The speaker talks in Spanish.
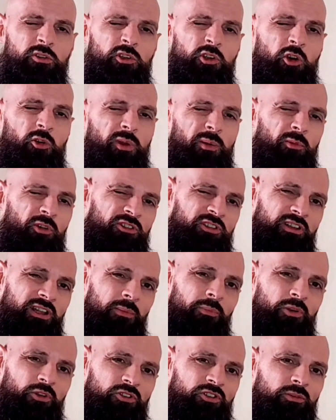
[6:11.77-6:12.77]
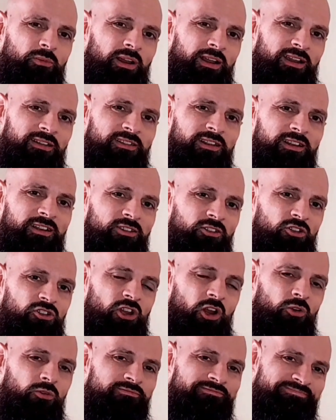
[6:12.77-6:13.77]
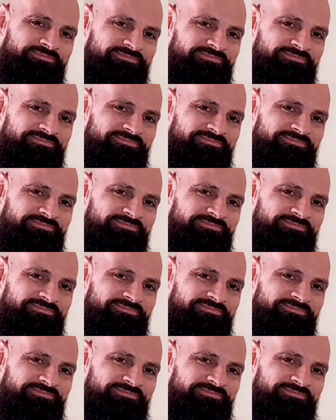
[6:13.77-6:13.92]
Nos vemos en la próxima, que anden lindo, chao.